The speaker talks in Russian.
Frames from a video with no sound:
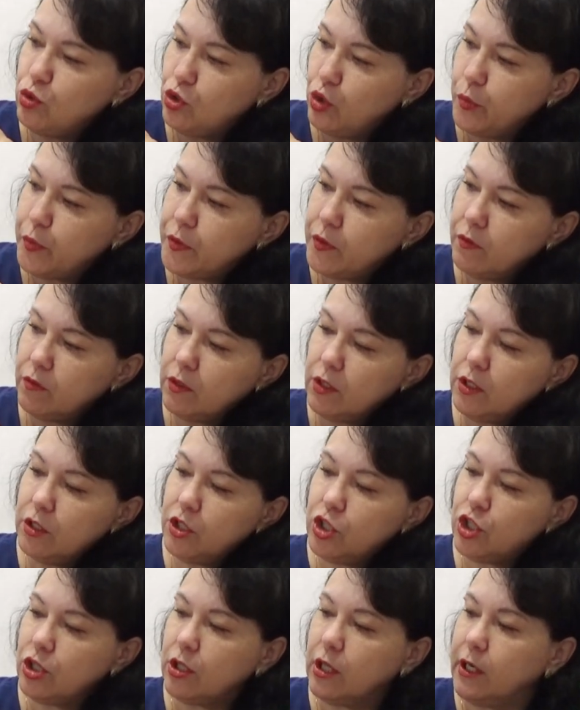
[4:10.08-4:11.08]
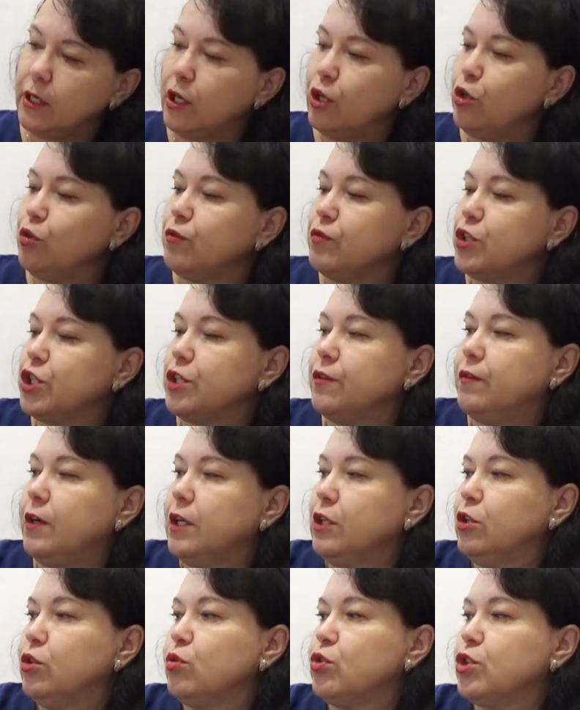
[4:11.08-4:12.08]
и, собственно, и начала я ее
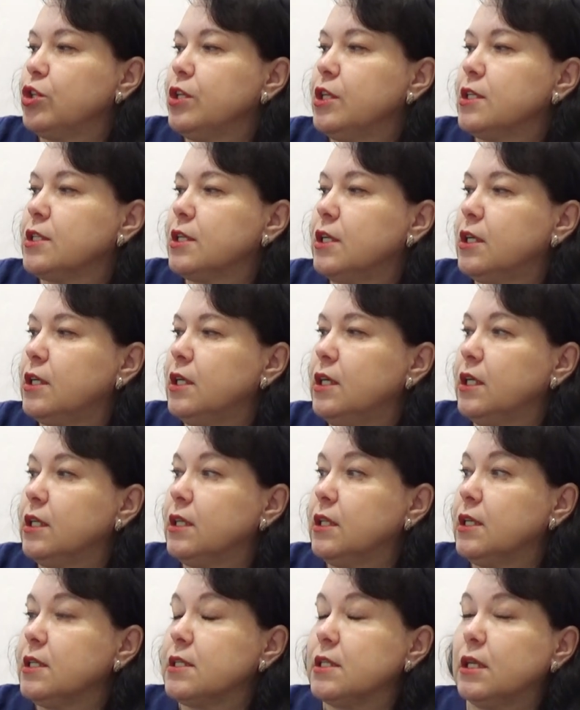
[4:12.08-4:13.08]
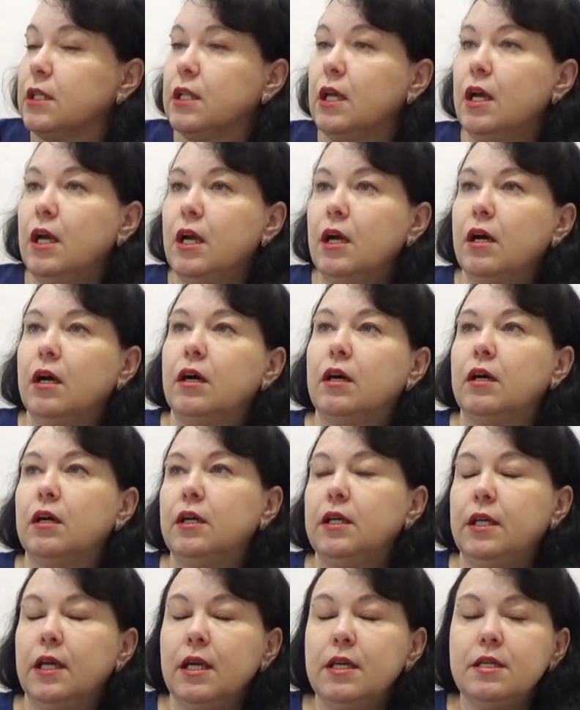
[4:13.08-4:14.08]
вышивать тоже несколько лет назад.
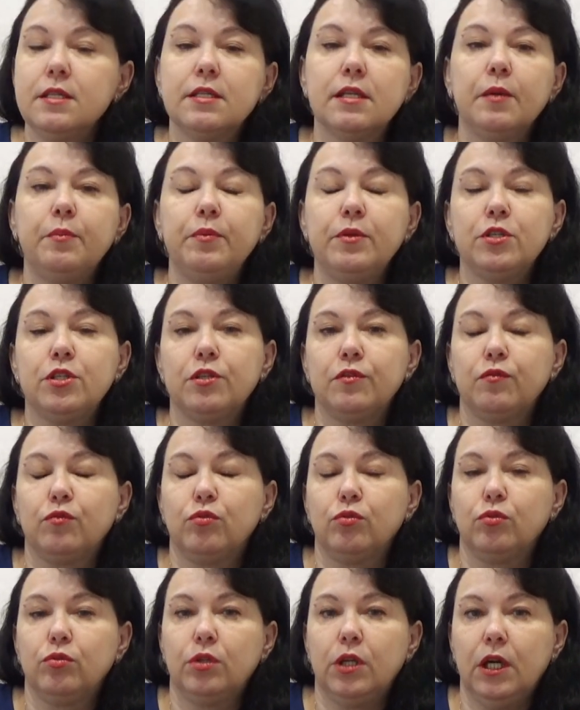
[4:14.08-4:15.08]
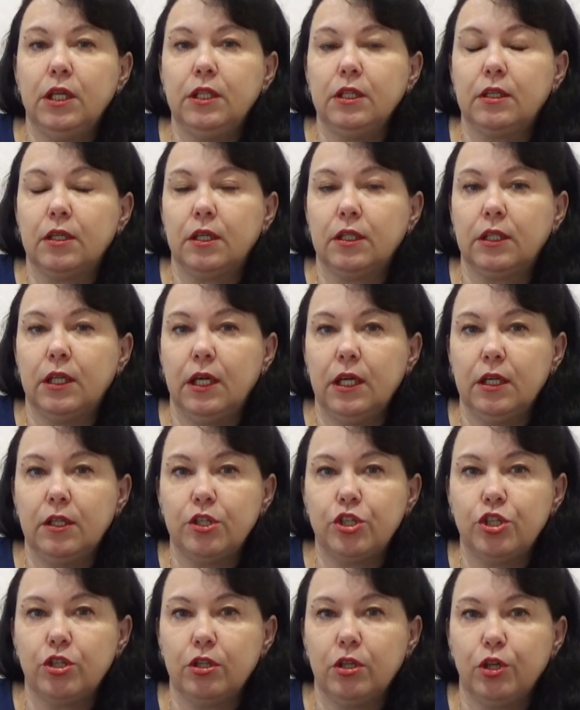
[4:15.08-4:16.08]
А, я не записываю даты, когда я
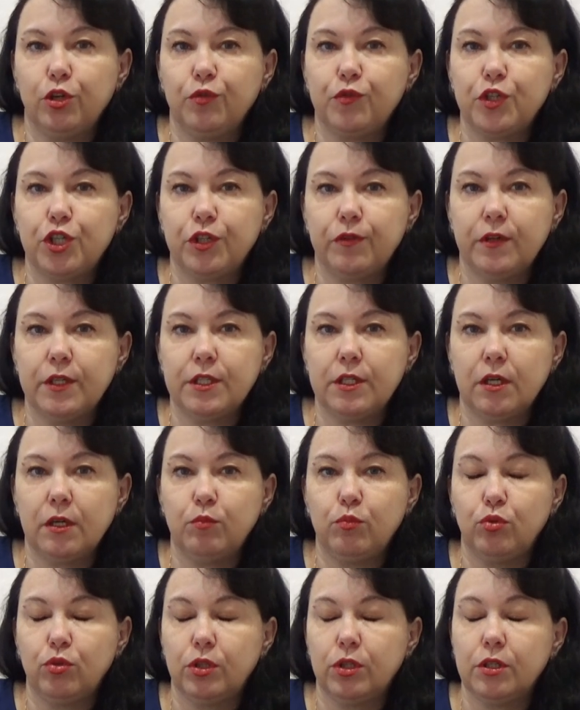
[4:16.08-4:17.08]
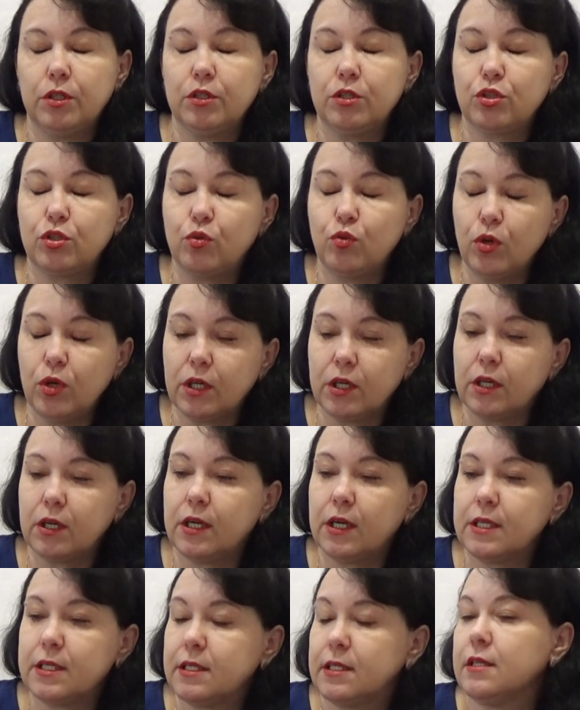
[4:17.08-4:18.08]
начинаю вышивать работы. Сколько
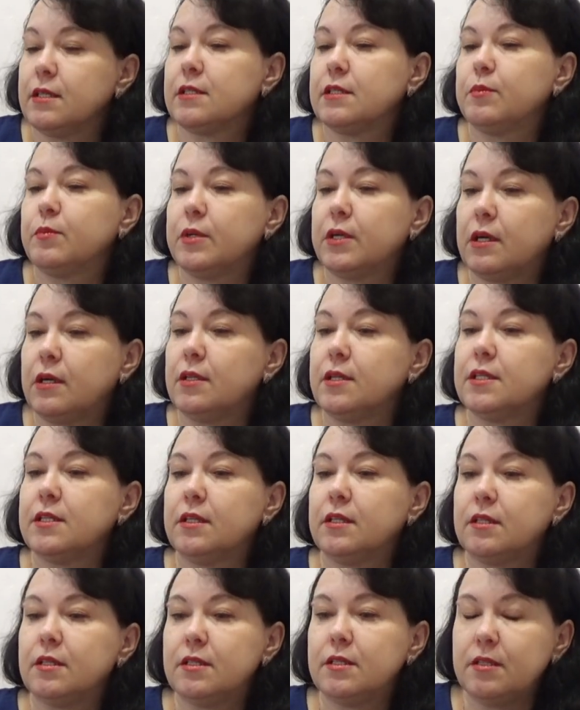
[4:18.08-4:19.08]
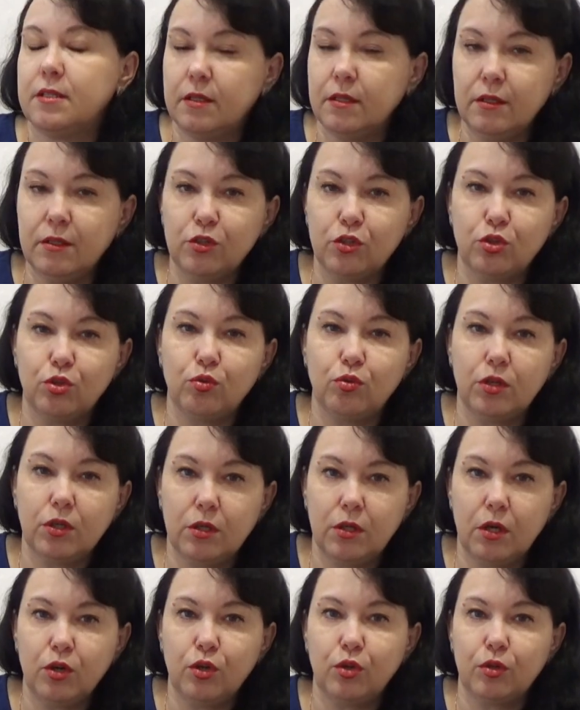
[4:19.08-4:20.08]
раз я собиралась это сделать, но
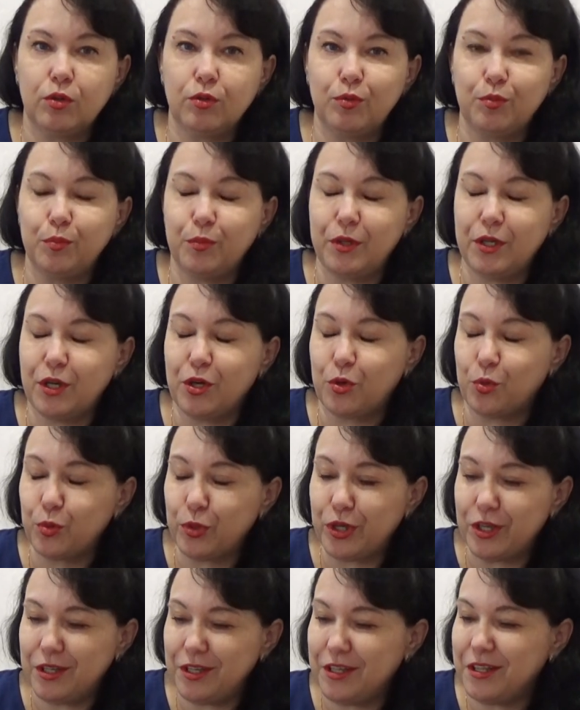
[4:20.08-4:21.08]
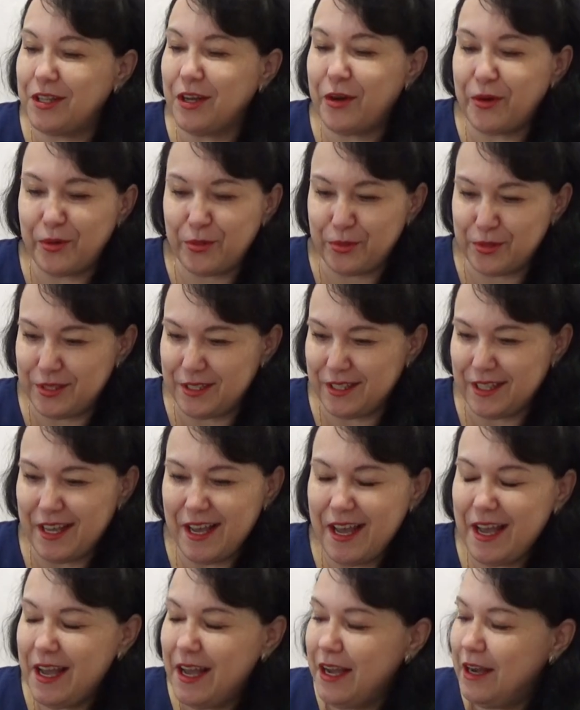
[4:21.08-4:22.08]
никак у меня руки не доходят.
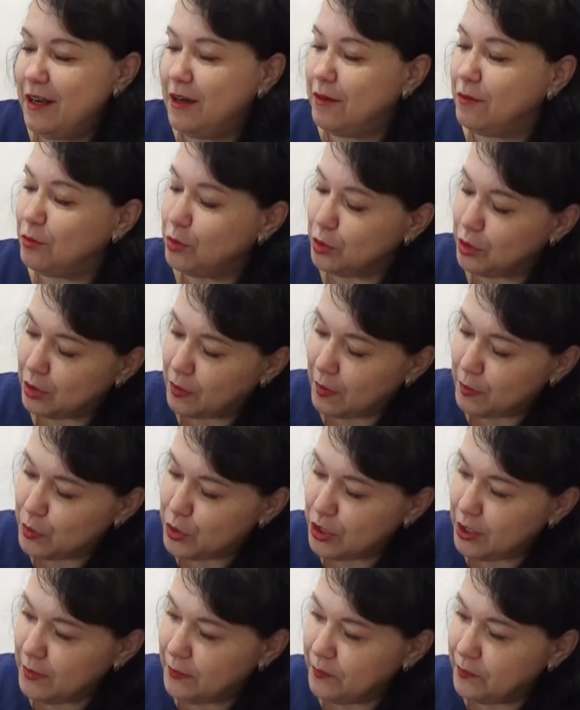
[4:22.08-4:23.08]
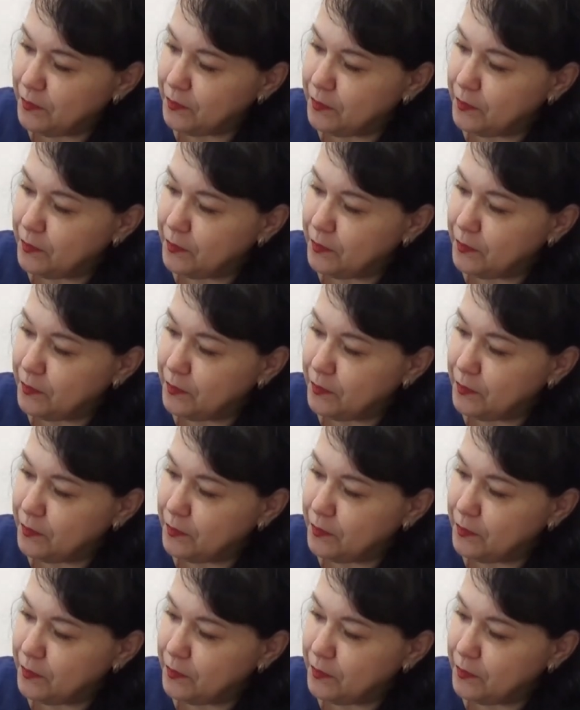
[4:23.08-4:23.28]
А вот, вообще,